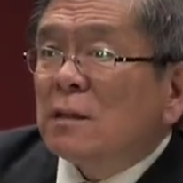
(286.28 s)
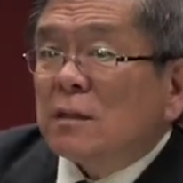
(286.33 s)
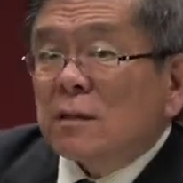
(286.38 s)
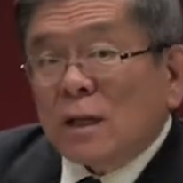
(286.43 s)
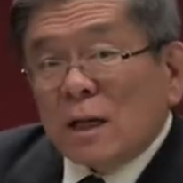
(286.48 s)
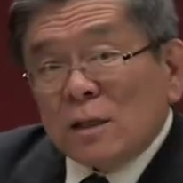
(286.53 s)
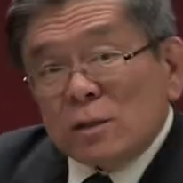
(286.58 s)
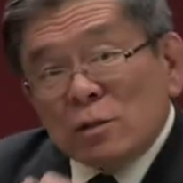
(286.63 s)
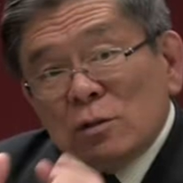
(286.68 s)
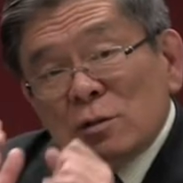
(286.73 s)

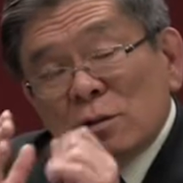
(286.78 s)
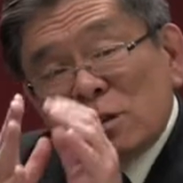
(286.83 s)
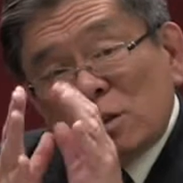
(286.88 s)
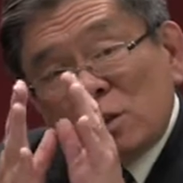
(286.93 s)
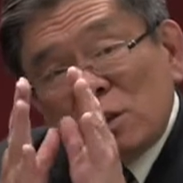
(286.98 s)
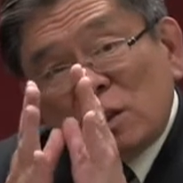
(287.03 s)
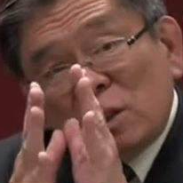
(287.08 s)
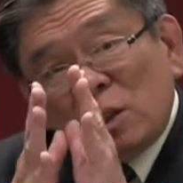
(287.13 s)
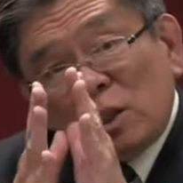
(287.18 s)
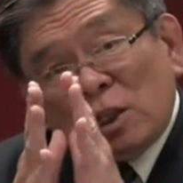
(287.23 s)
但是
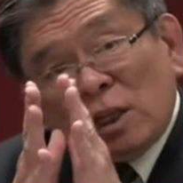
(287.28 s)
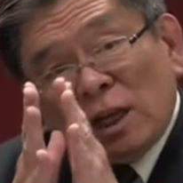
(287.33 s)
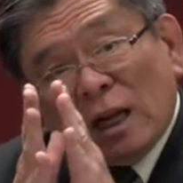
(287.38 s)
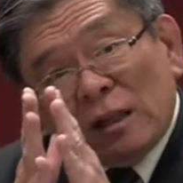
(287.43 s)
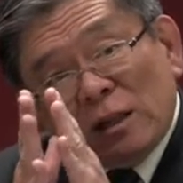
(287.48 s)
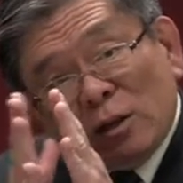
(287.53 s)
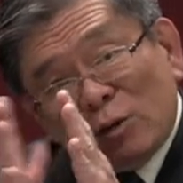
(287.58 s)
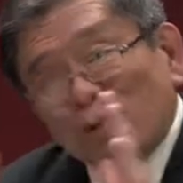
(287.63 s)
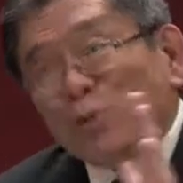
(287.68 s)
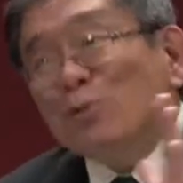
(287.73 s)
之
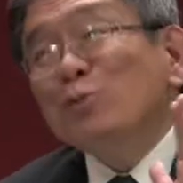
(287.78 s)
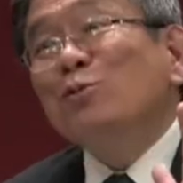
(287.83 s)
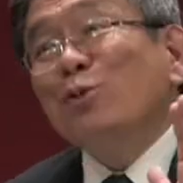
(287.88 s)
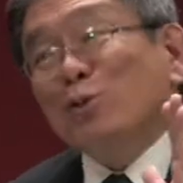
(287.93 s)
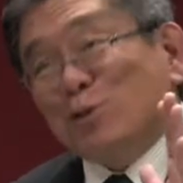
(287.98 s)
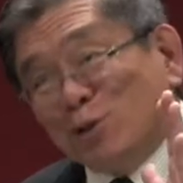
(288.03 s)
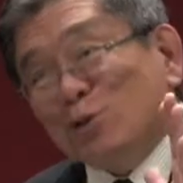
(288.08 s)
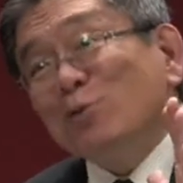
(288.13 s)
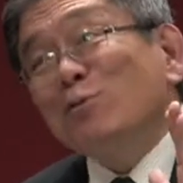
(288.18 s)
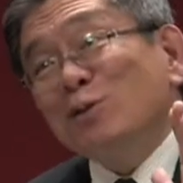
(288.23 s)
前的工作
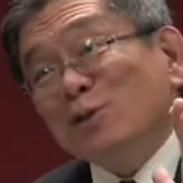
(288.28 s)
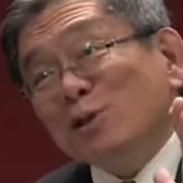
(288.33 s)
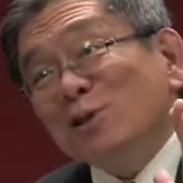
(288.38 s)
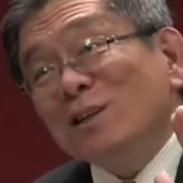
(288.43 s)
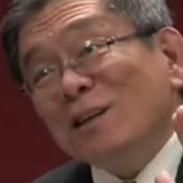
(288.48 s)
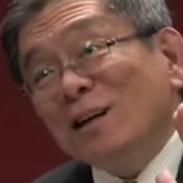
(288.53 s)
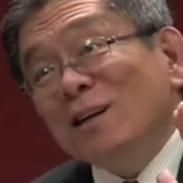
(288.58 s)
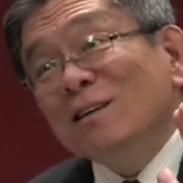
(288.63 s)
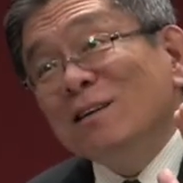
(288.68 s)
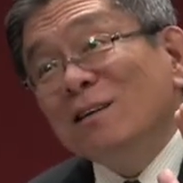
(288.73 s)
是终止
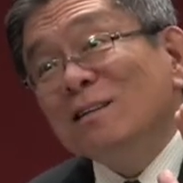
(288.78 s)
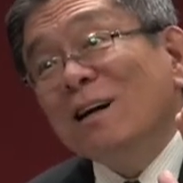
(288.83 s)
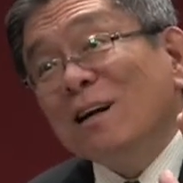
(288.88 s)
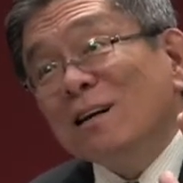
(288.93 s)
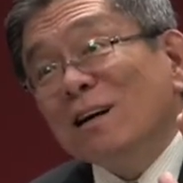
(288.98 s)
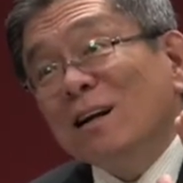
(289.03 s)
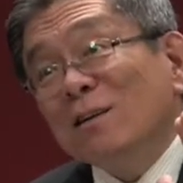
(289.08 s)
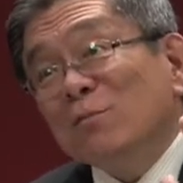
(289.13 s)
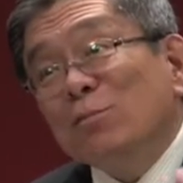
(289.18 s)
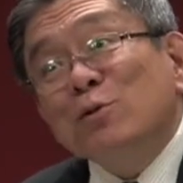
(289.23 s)
的，当
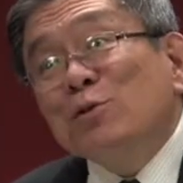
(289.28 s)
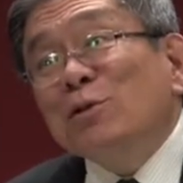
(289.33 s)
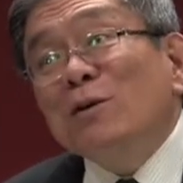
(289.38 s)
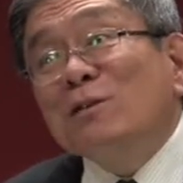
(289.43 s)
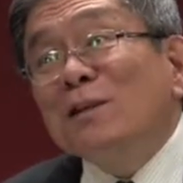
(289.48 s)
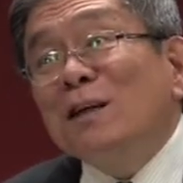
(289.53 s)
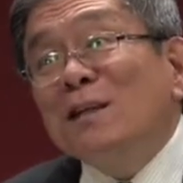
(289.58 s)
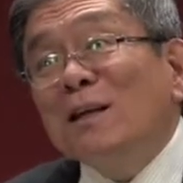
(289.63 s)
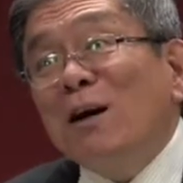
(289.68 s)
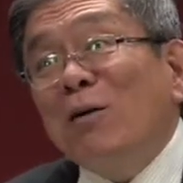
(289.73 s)
然不需要
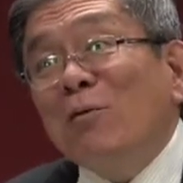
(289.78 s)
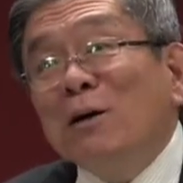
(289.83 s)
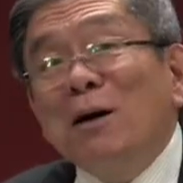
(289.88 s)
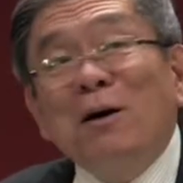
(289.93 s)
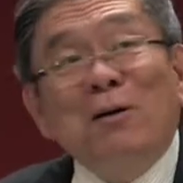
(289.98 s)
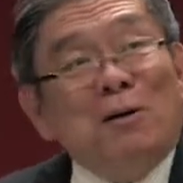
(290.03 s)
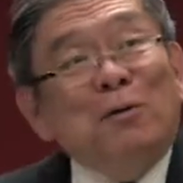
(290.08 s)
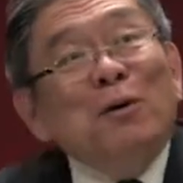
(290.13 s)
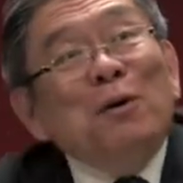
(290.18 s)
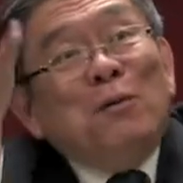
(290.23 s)
再祷
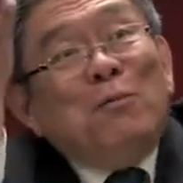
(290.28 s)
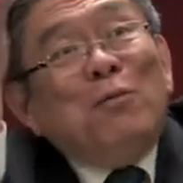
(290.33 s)
告了。